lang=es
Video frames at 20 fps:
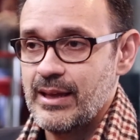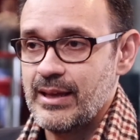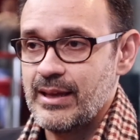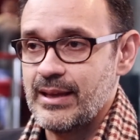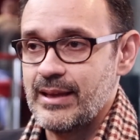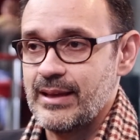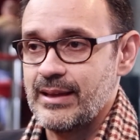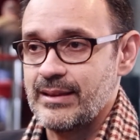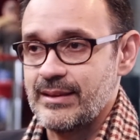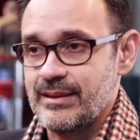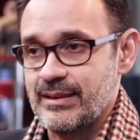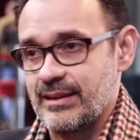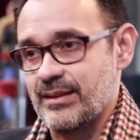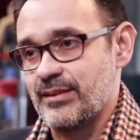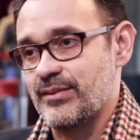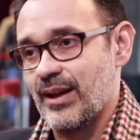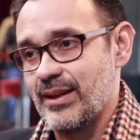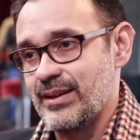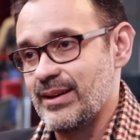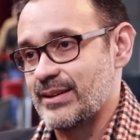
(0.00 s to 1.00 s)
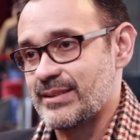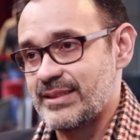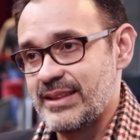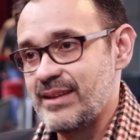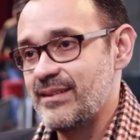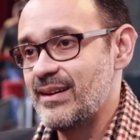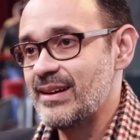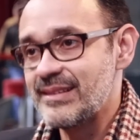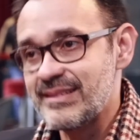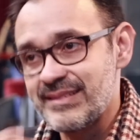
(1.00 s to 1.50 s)
radioactiva eh,
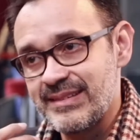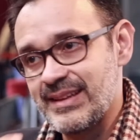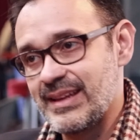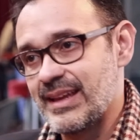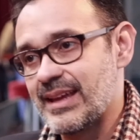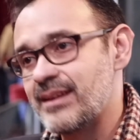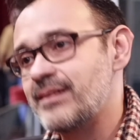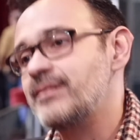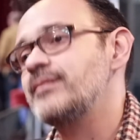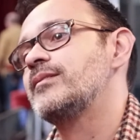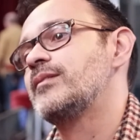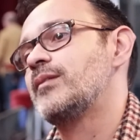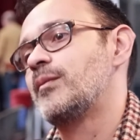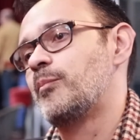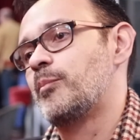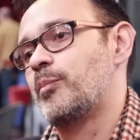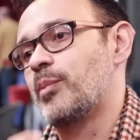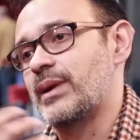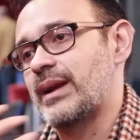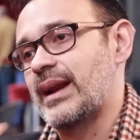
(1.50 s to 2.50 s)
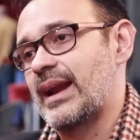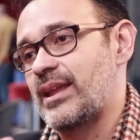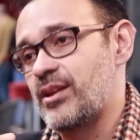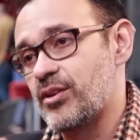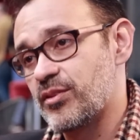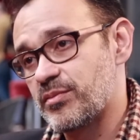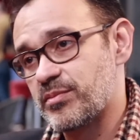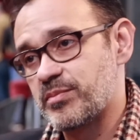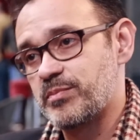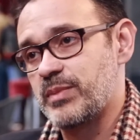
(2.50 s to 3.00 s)
radiactiva sin poner
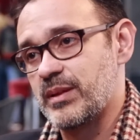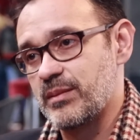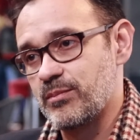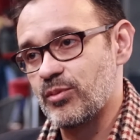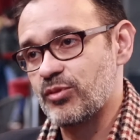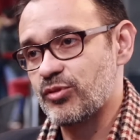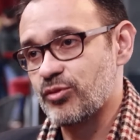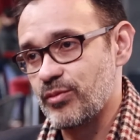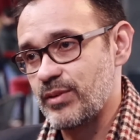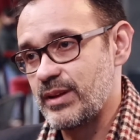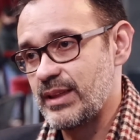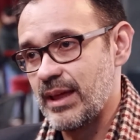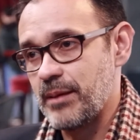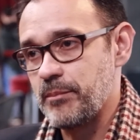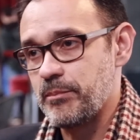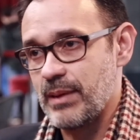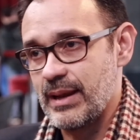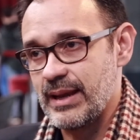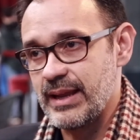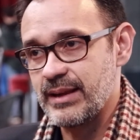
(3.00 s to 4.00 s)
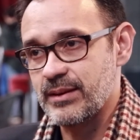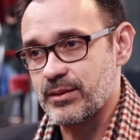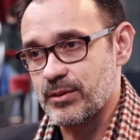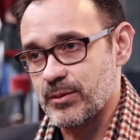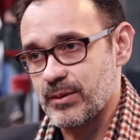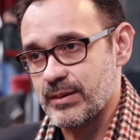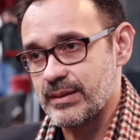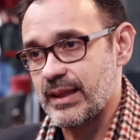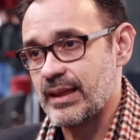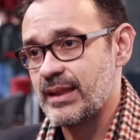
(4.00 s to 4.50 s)
ellos mismos su vida en
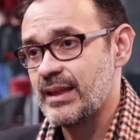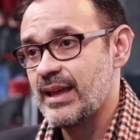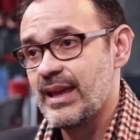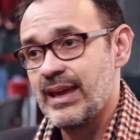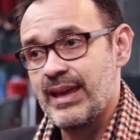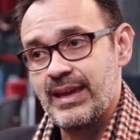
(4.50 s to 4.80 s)
peligro, ¿verdad?